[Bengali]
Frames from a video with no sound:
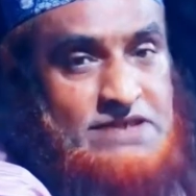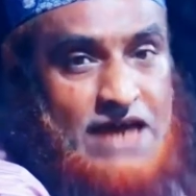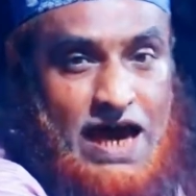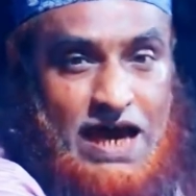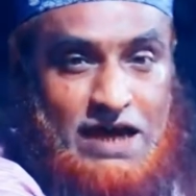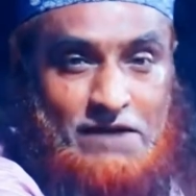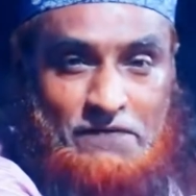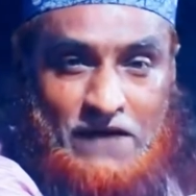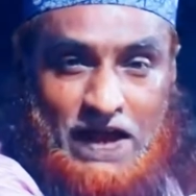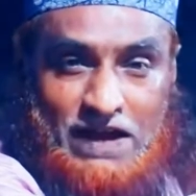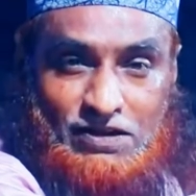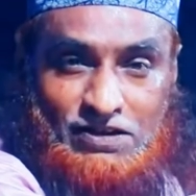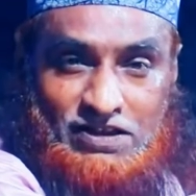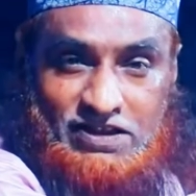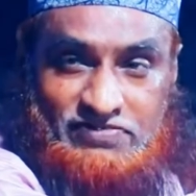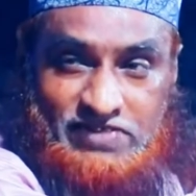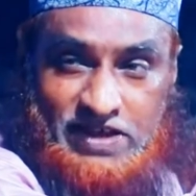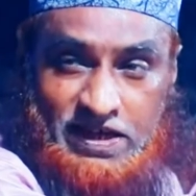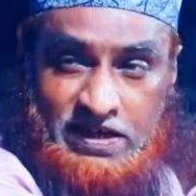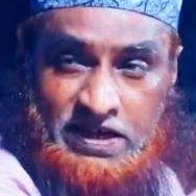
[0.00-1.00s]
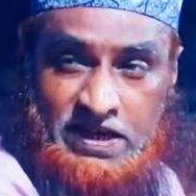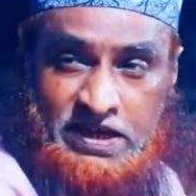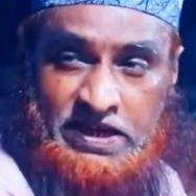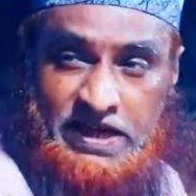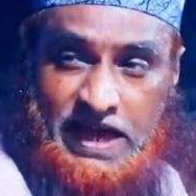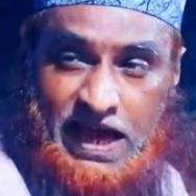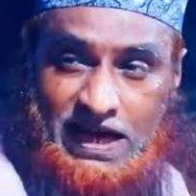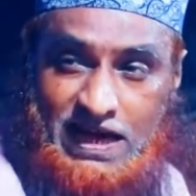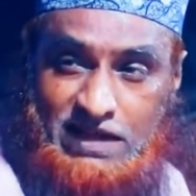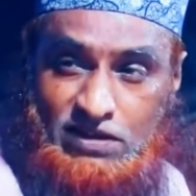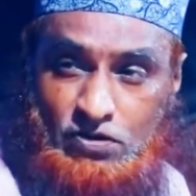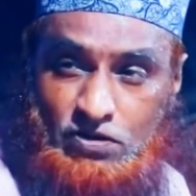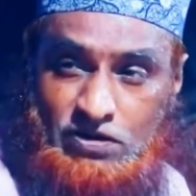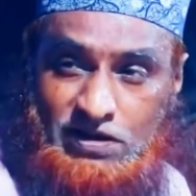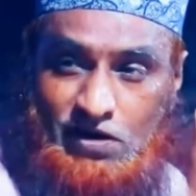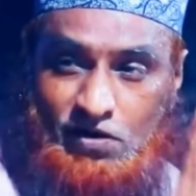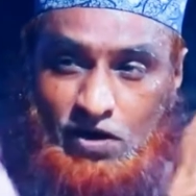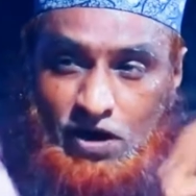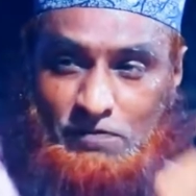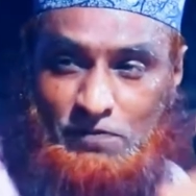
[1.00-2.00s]
চার ফ্যান দিছে এক আধ
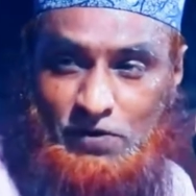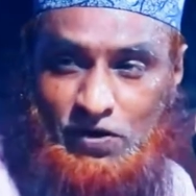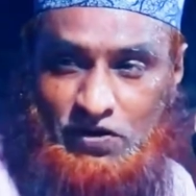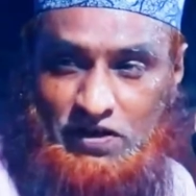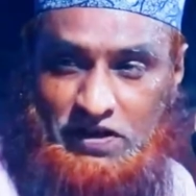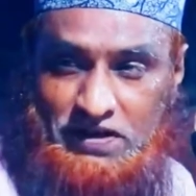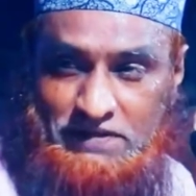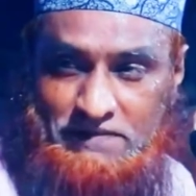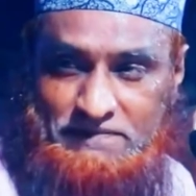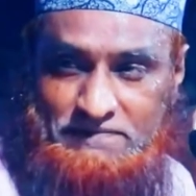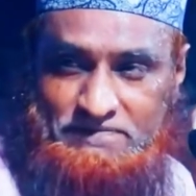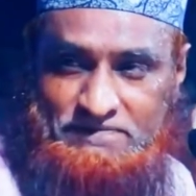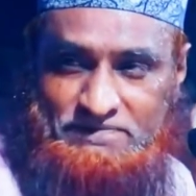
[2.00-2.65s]
ঘন্টা গল্প করে